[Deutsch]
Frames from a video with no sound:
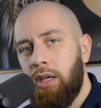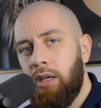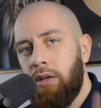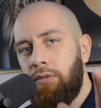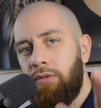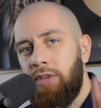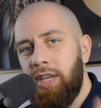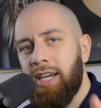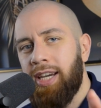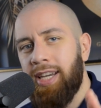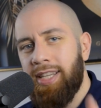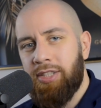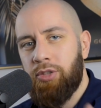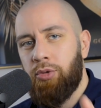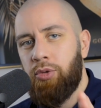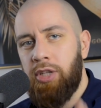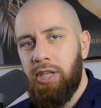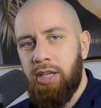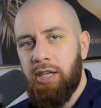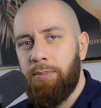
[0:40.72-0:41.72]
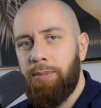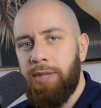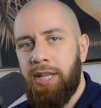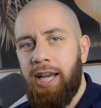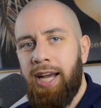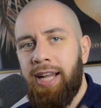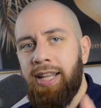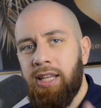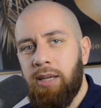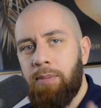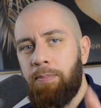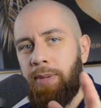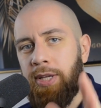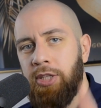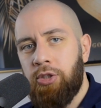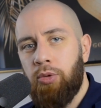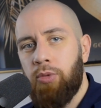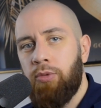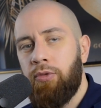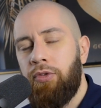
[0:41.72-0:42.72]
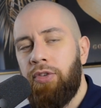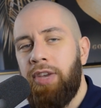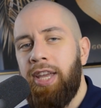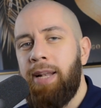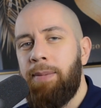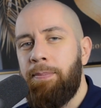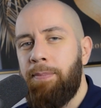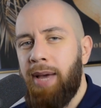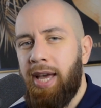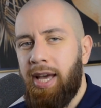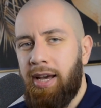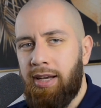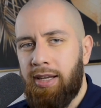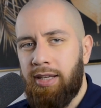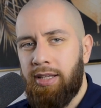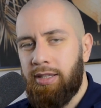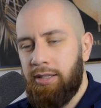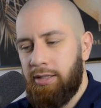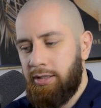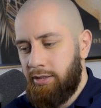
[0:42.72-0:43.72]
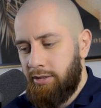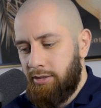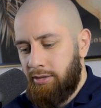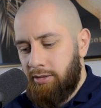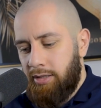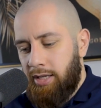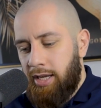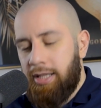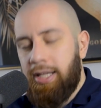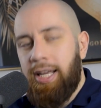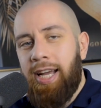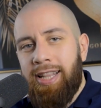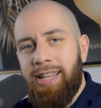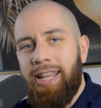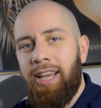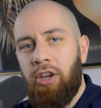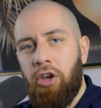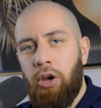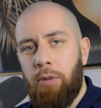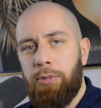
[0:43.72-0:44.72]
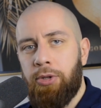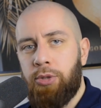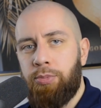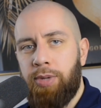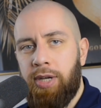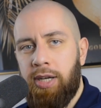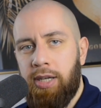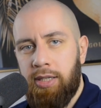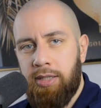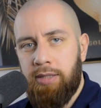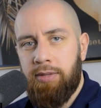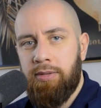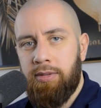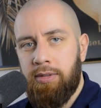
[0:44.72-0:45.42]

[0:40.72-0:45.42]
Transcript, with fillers: Wir resonieren mit der anderen Person viel mehr anhand der Körpersprache.